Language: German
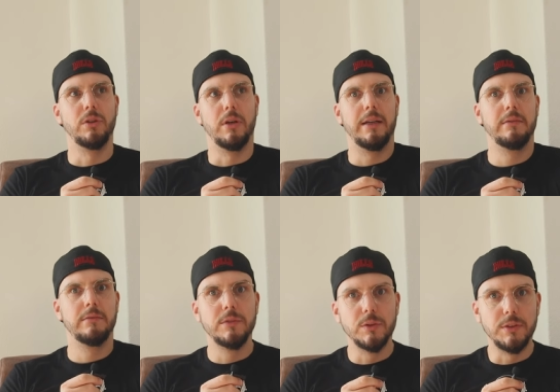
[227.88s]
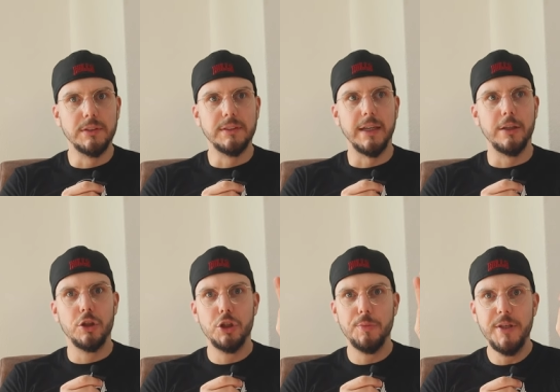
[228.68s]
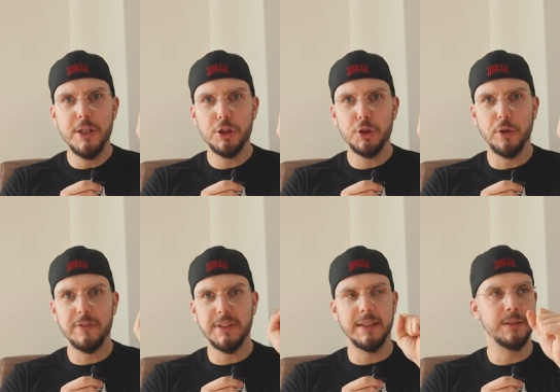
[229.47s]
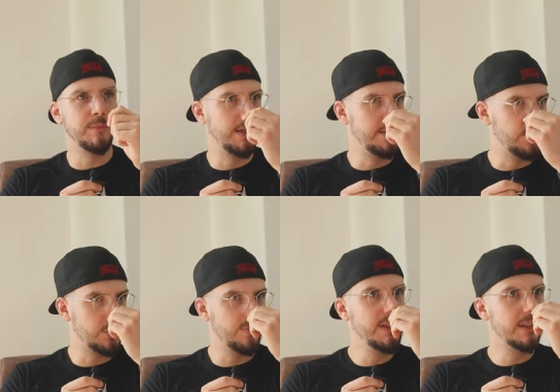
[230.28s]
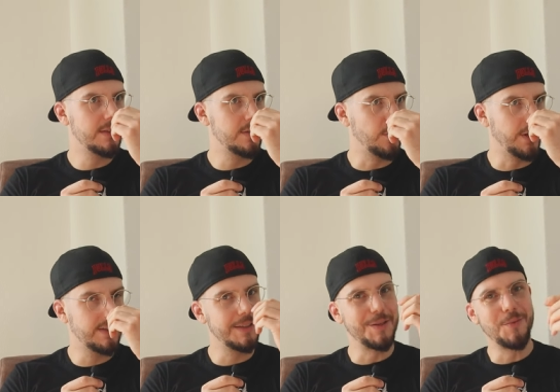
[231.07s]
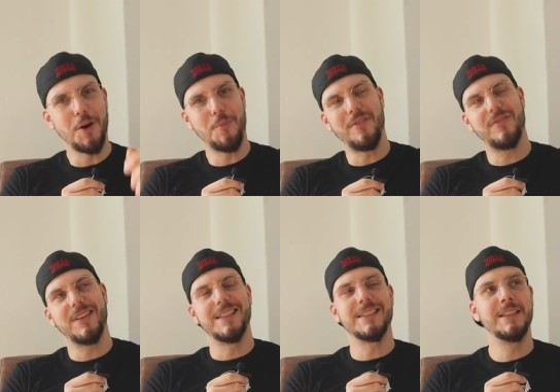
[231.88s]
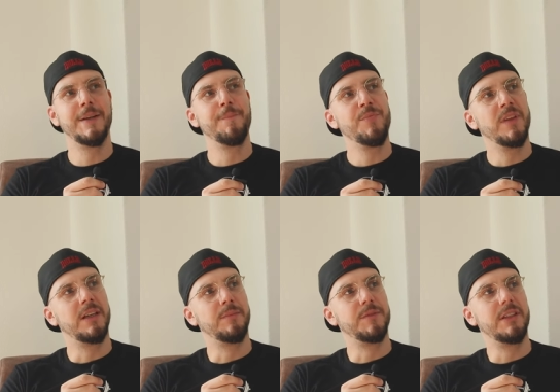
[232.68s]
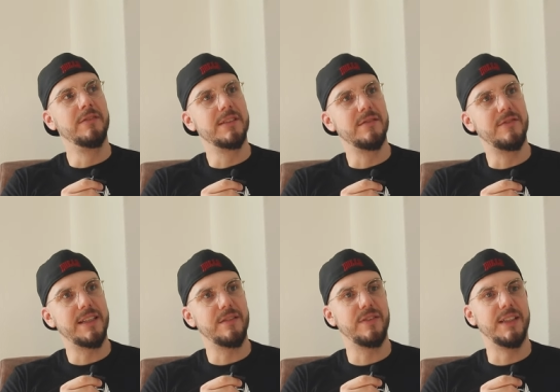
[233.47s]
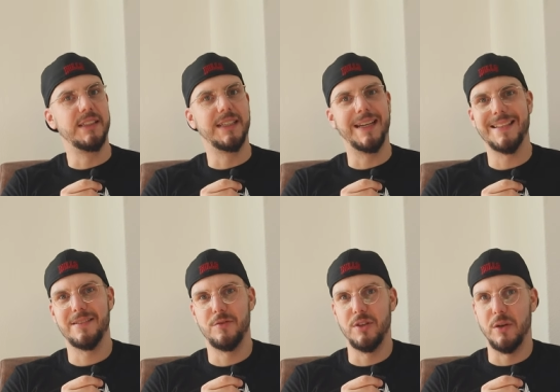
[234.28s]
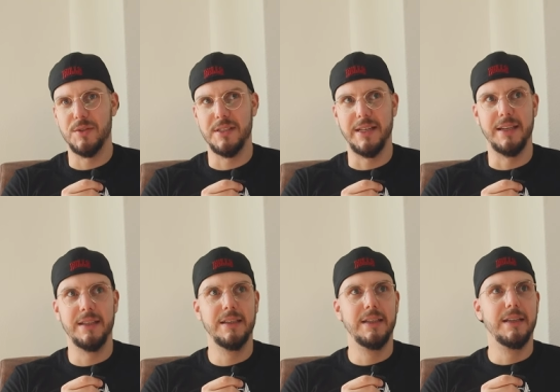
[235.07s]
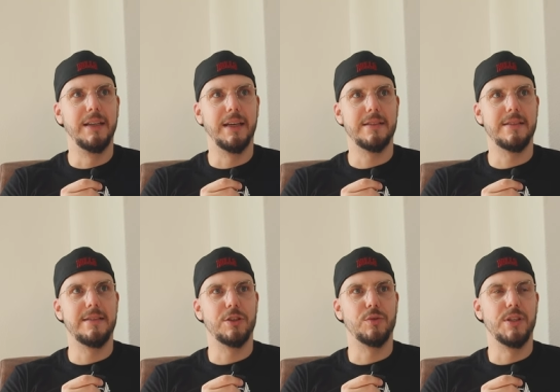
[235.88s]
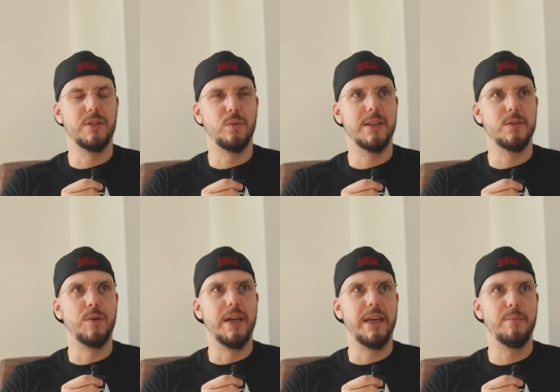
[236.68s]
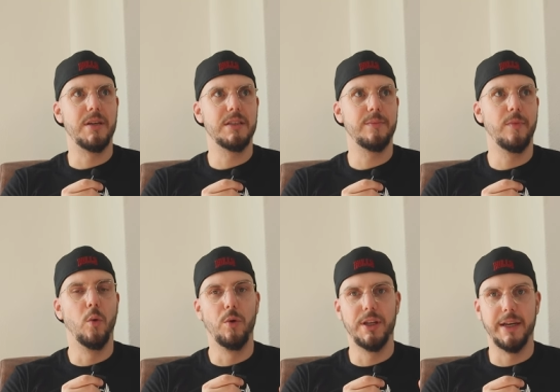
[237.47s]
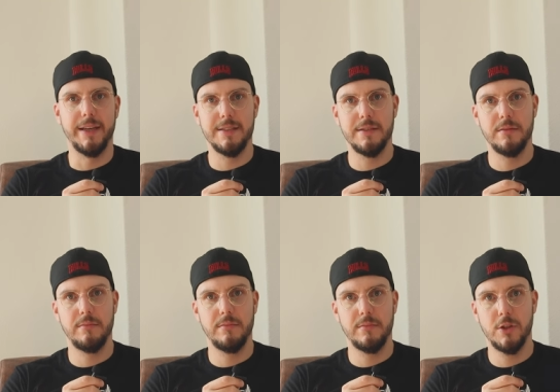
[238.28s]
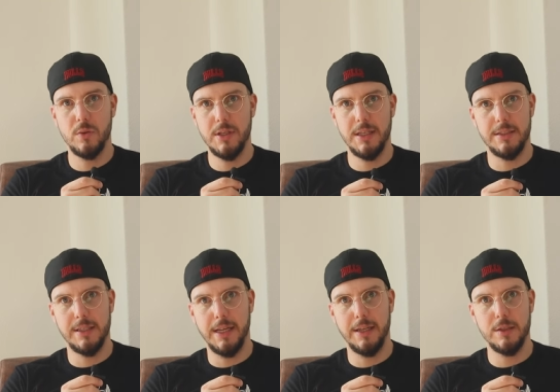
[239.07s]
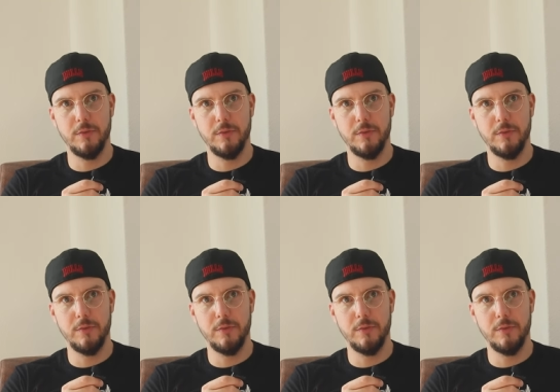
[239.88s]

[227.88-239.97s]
ja, so dieser Schmierstoff, sag ich mal, dieses Schmierzeugs im Körper fehlt, ähm, die gewissen Fette fehlen, dann kann es natürlich auch sein. Ja, das ist ja schon nicht so ganz unerheblich, ohne da jetzt zu sehr ins Detail